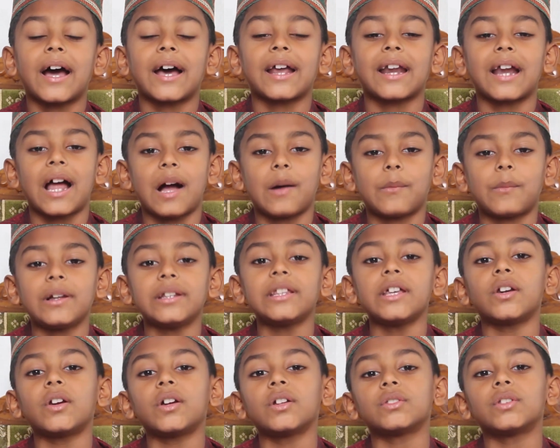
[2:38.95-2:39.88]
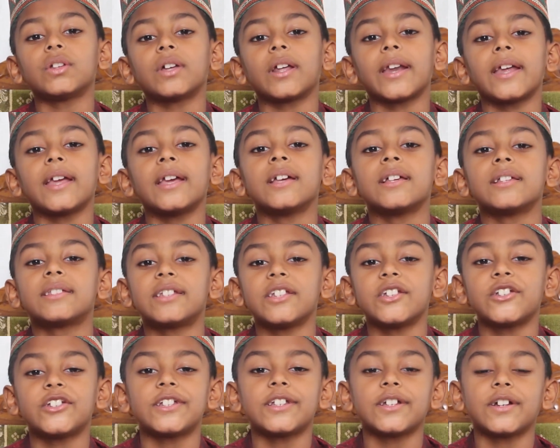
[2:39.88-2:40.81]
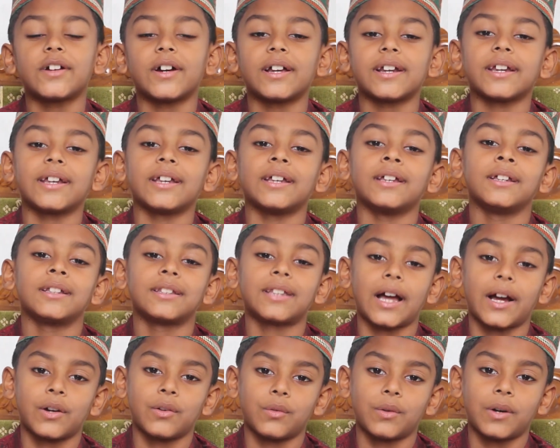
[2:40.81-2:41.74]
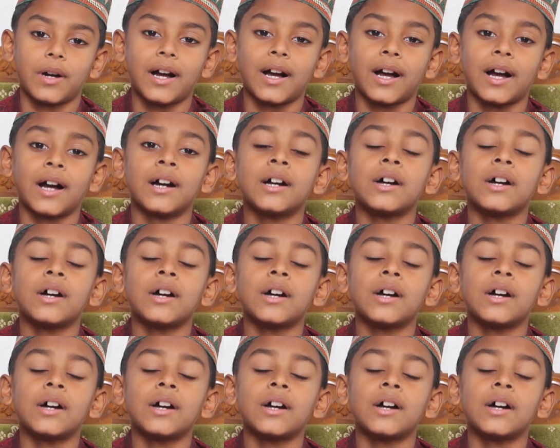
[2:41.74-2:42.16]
আর আমাদের অন্তরে সৃষ্টি করে তাকুয়া